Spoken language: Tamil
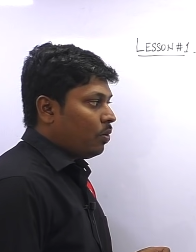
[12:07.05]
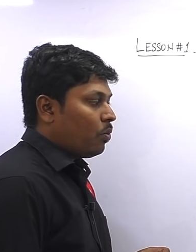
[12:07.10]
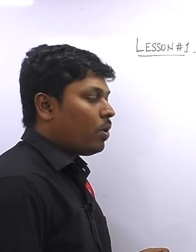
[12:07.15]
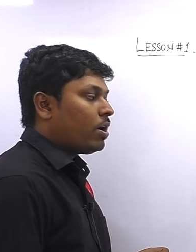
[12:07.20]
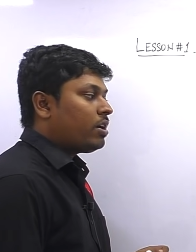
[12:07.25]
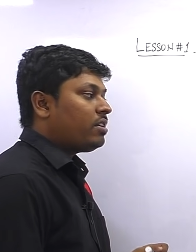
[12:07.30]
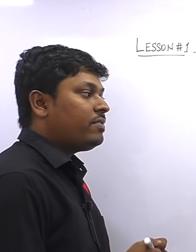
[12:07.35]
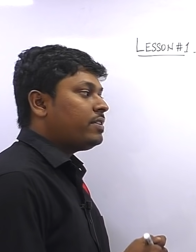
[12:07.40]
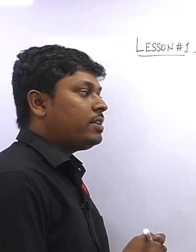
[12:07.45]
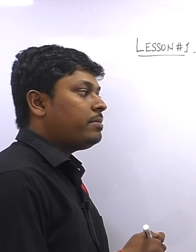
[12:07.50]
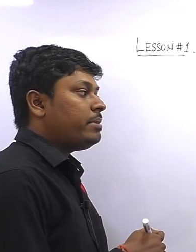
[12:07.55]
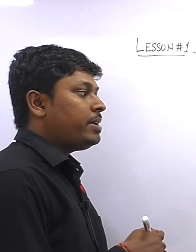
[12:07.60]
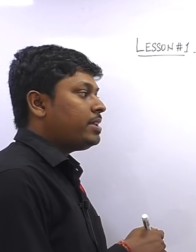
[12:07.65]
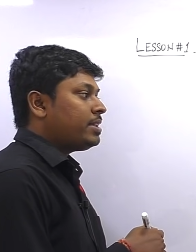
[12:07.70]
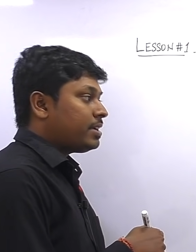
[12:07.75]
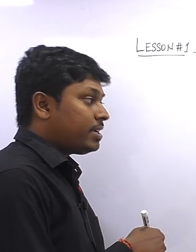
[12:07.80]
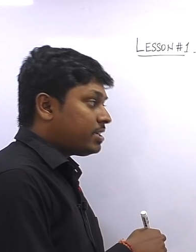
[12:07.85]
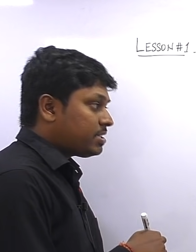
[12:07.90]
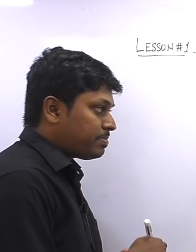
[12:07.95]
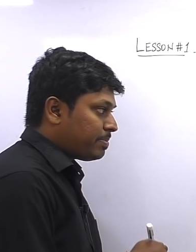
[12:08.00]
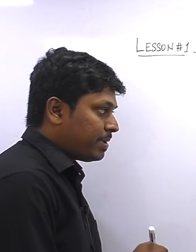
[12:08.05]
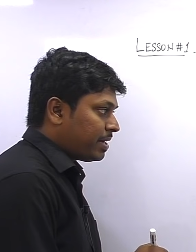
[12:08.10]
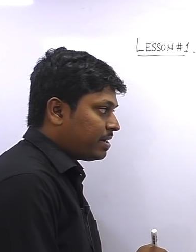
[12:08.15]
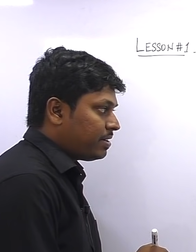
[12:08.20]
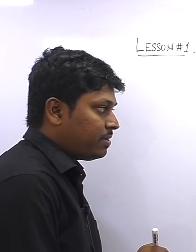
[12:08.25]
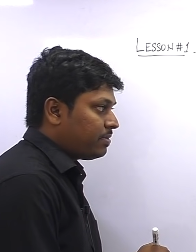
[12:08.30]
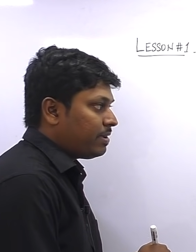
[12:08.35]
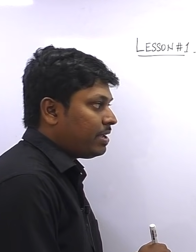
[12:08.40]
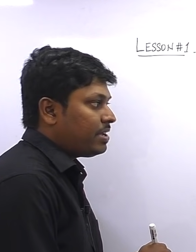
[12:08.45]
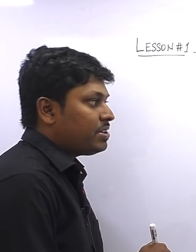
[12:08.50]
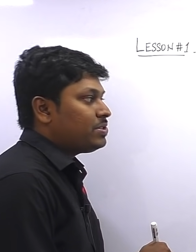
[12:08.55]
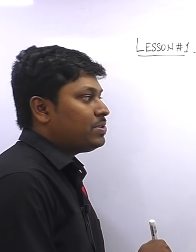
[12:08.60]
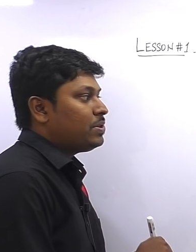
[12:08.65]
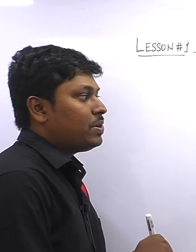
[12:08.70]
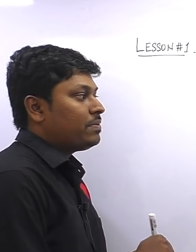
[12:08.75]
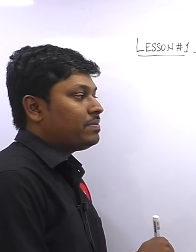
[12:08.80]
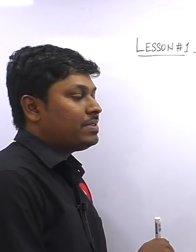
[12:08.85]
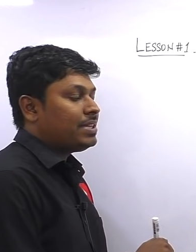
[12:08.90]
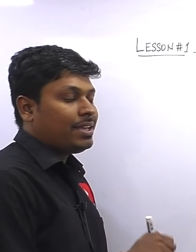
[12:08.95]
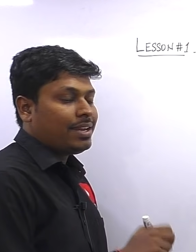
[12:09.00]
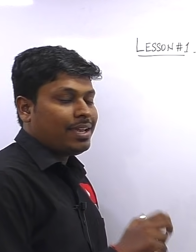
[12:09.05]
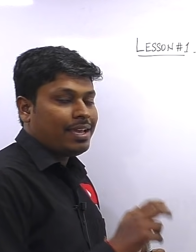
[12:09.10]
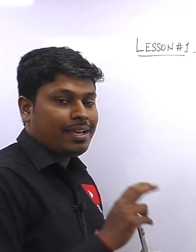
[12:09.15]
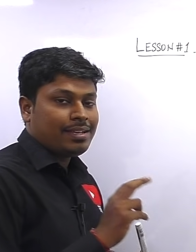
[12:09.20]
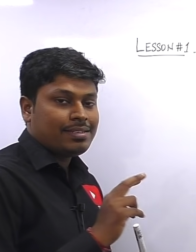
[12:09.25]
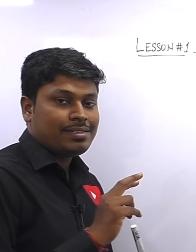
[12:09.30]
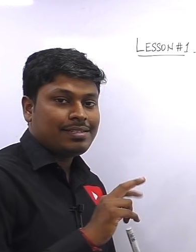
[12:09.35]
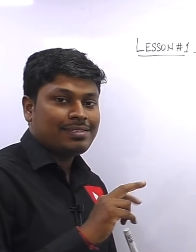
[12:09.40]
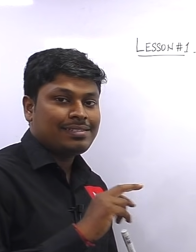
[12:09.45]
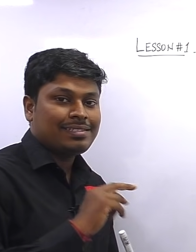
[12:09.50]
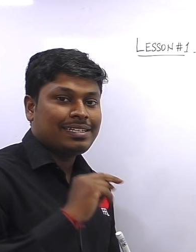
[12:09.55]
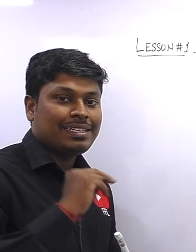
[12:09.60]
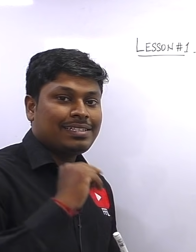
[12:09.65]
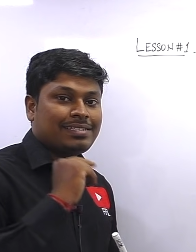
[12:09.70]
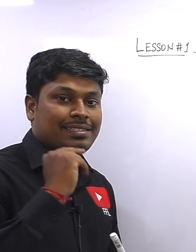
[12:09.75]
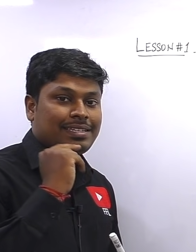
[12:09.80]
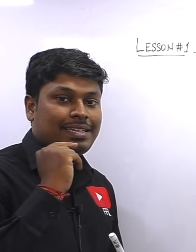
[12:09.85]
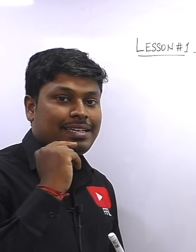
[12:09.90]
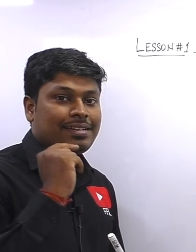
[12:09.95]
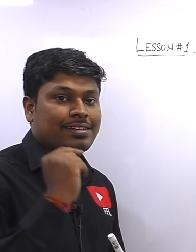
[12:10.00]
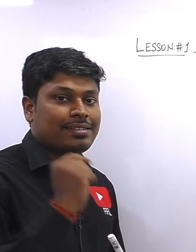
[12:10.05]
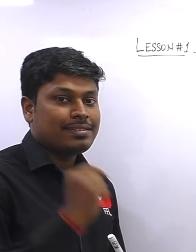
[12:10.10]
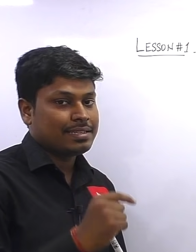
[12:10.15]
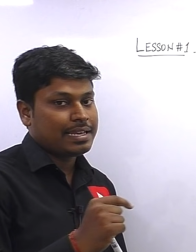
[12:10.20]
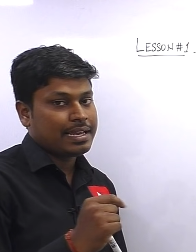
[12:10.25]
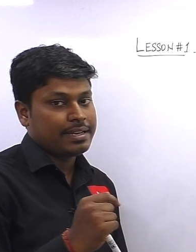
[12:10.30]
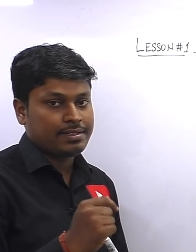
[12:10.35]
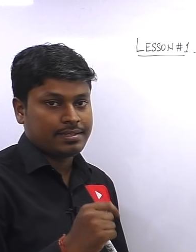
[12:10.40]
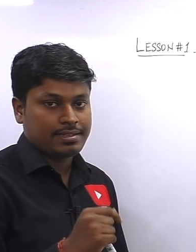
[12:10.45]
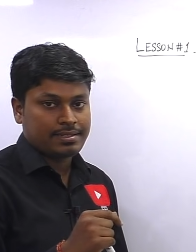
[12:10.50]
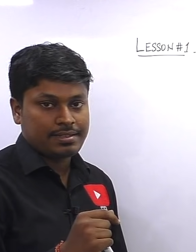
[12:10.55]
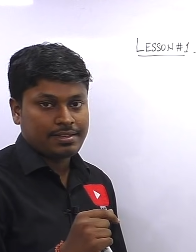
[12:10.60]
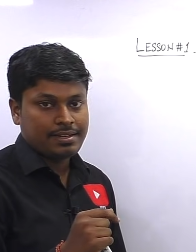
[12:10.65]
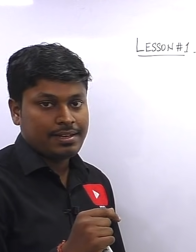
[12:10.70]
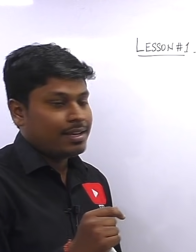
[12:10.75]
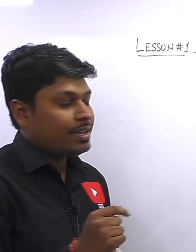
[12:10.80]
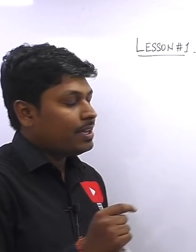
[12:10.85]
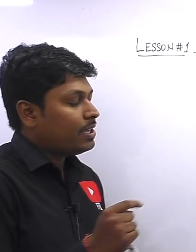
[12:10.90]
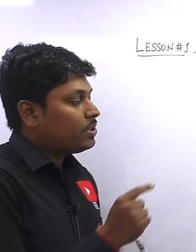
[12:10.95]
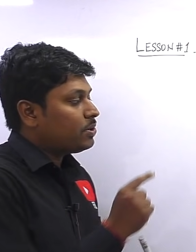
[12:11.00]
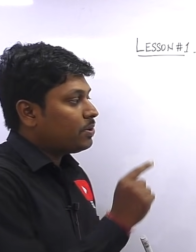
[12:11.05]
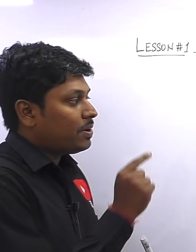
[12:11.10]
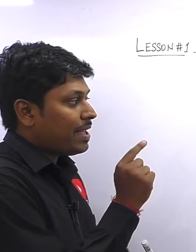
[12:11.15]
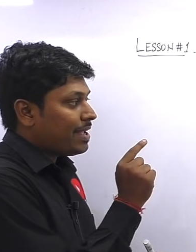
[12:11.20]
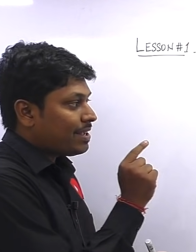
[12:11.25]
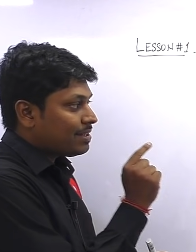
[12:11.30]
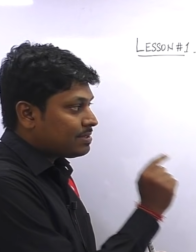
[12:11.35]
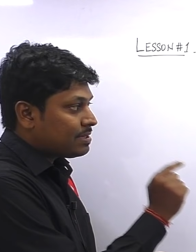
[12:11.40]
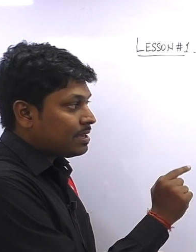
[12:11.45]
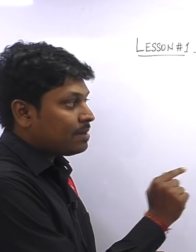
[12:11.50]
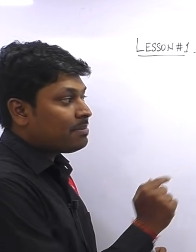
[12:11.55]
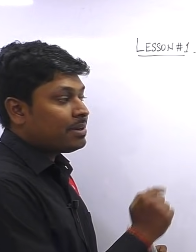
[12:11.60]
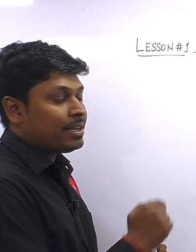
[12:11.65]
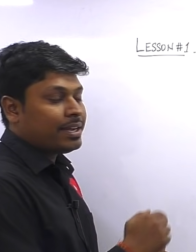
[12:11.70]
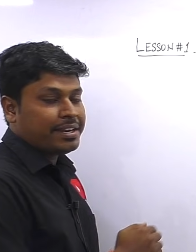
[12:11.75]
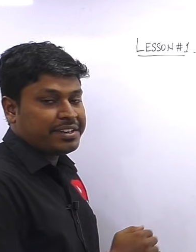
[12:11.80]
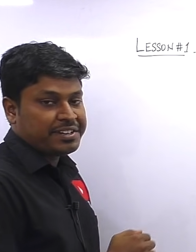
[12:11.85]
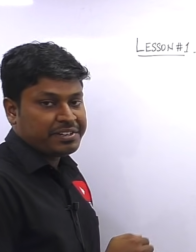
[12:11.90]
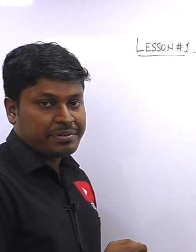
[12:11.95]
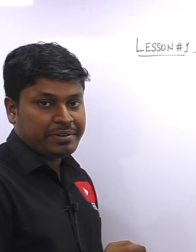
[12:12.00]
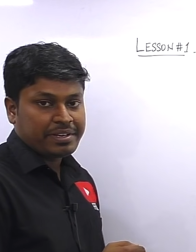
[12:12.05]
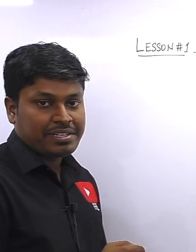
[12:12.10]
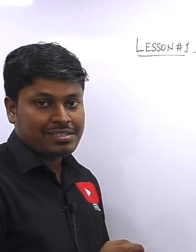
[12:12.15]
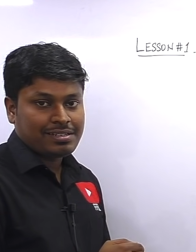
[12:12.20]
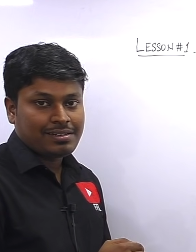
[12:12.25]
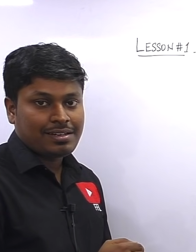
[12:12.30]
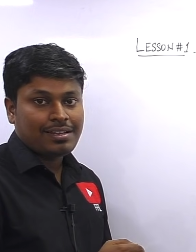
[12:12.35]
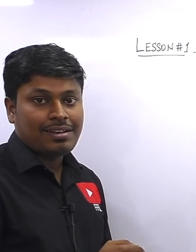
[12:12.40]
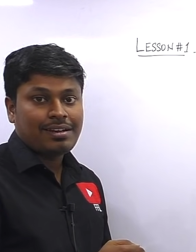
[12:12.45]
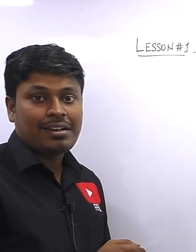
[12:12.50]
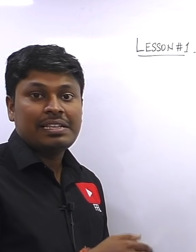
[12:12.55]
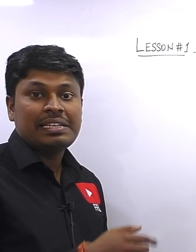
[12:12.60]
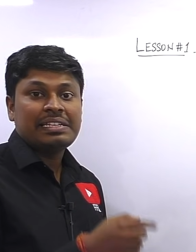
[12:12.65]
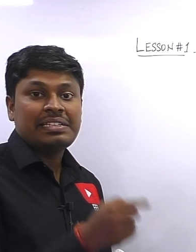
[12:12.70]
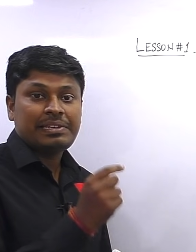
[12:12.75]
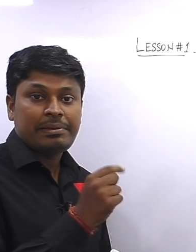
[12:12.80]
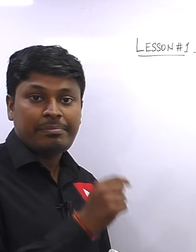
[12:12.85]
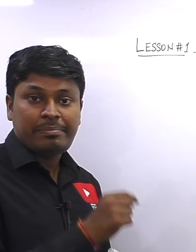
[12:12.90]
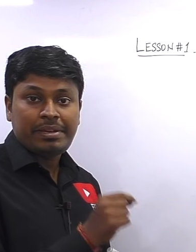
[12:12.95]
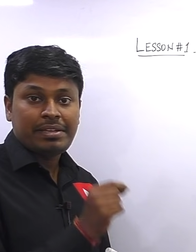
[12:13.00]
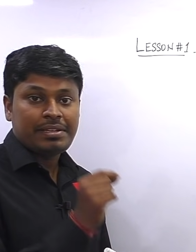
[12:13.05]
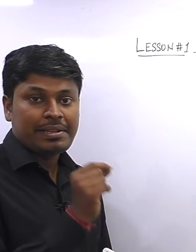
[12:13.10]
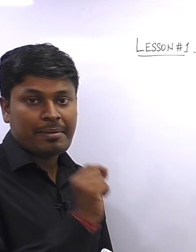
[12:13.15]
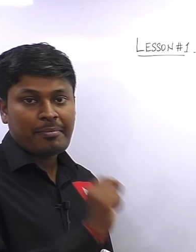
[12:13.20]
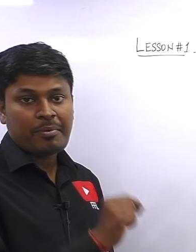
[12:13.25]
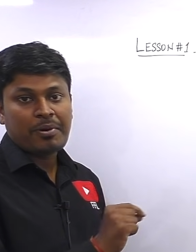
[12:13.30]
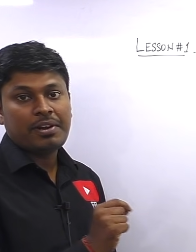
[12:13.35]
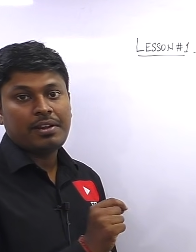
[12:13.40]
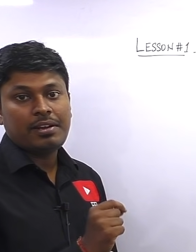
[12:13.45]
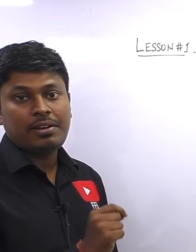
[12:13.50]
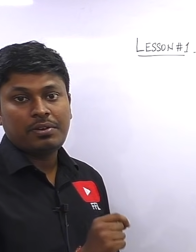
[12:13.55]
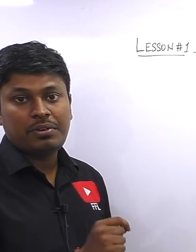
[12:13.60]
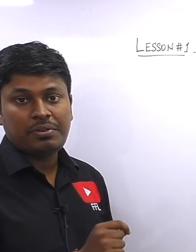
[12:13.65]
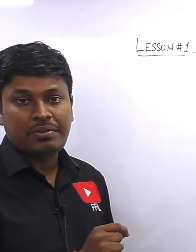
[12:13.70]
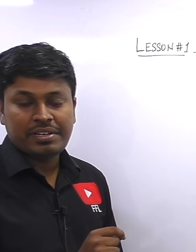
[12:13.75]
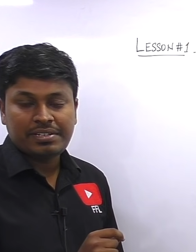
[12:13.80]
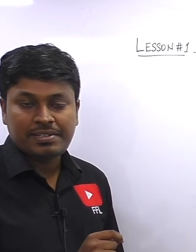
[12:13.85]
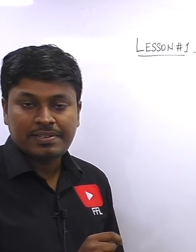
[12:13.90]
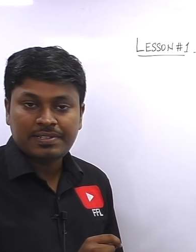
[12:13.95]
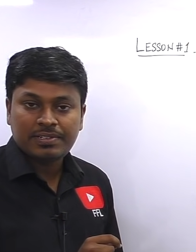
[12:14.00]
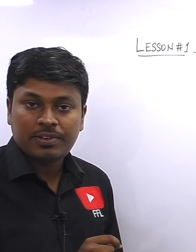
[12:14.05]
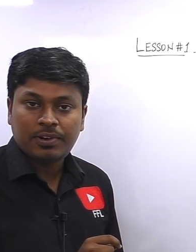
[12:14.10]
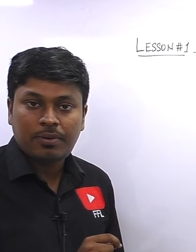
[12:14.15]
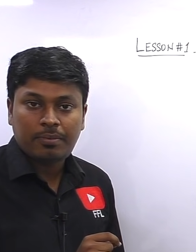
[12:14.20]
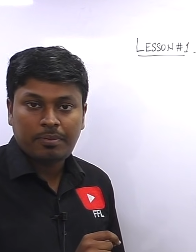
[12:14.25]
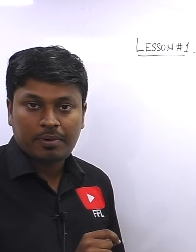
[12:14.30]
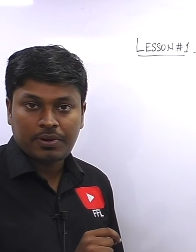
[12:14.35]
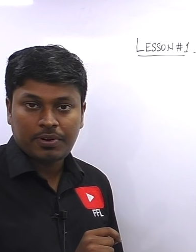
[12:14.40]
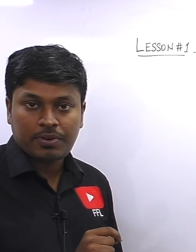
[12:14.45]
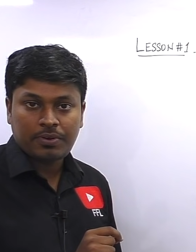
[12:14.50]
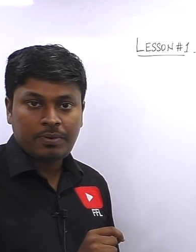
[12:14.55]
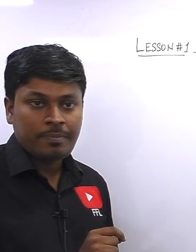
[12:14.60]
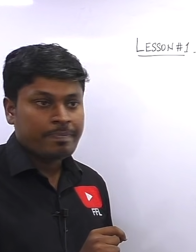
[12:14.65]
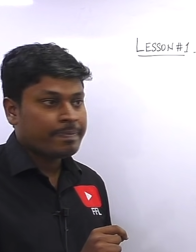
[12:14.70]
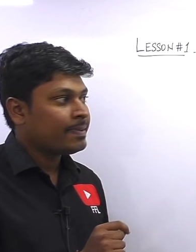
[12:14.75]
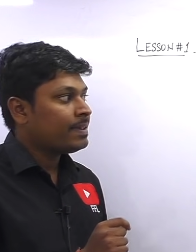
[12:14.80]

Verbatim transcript: வாட் வில் பி த ரெஸ்பெக்டிவ் ரேஷியோ ஆஃப் தேர் ஏஜஸ் சிக்ஸ் இயர்ஸ் என்ஸ் இது ஒரு எக்ஸாமில் கேட்ட கொஷின் அதனால தான் திருப்பி இதே மாடலில் ஒரு கொஷின் சால்வ் பண்ணுறோம்